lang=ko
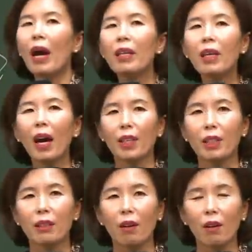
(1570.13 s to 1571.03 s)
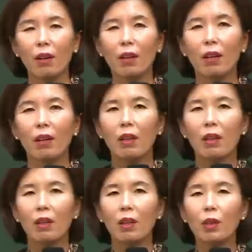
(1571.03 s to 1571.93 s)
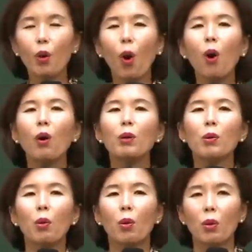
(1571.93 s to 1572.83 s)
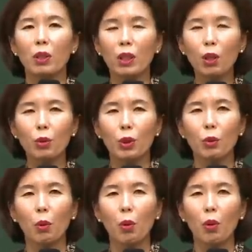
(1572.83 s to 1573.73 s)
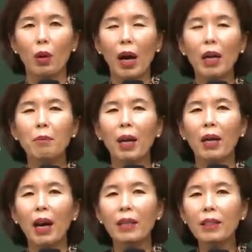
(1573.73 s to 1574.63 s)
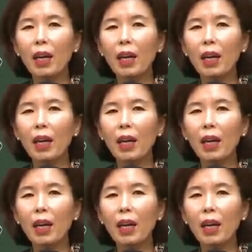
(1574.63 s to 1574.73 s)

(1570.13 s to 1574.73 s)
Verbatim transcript: 함께 하셔서 영원토록 지켜주시고 하는 나라 갈